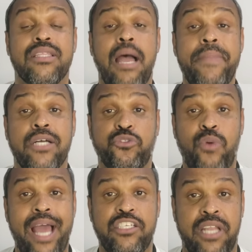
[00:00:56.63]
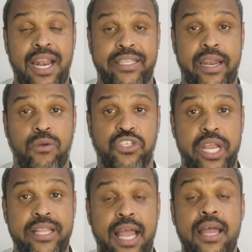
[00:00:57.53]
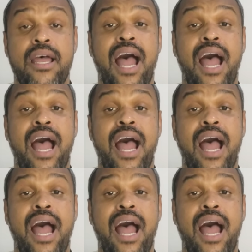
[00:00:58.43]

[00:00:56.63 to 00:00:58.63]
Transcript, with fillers: Damian Soares na lateral direita,